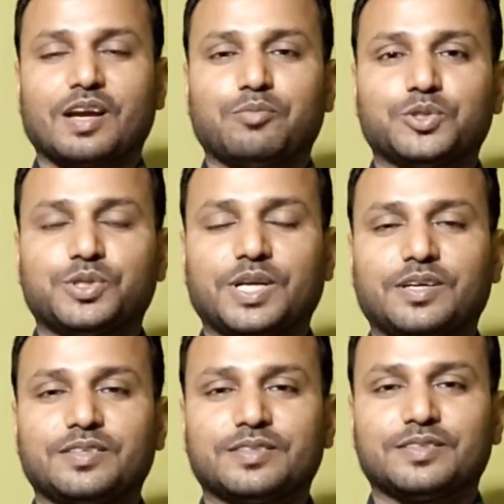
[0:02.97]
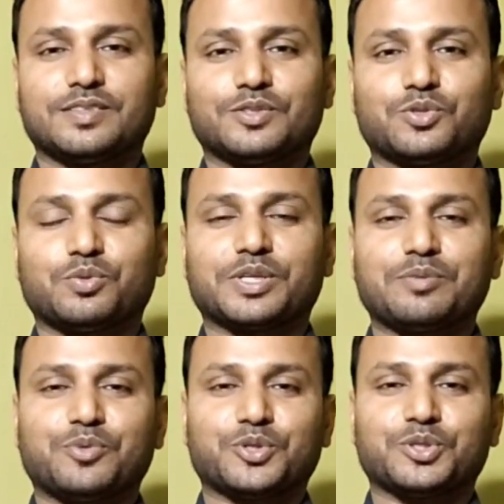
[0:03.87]
বন্ধুরা তোমরা কি
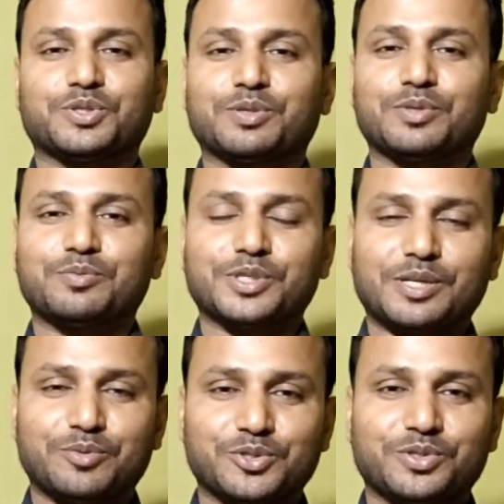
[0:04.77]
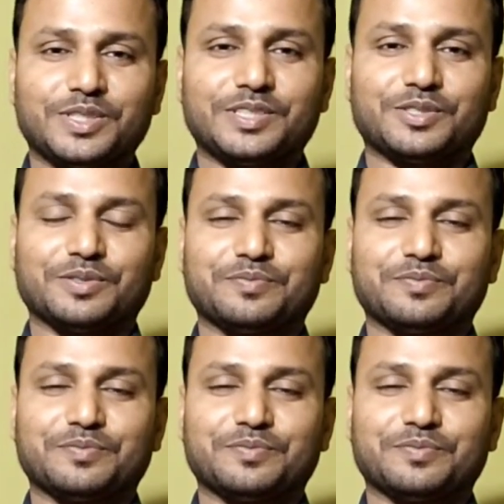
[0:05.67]
প্রতিযোগিতামূলক পরীক্ষার প্রস্তুতি নিচ্ছ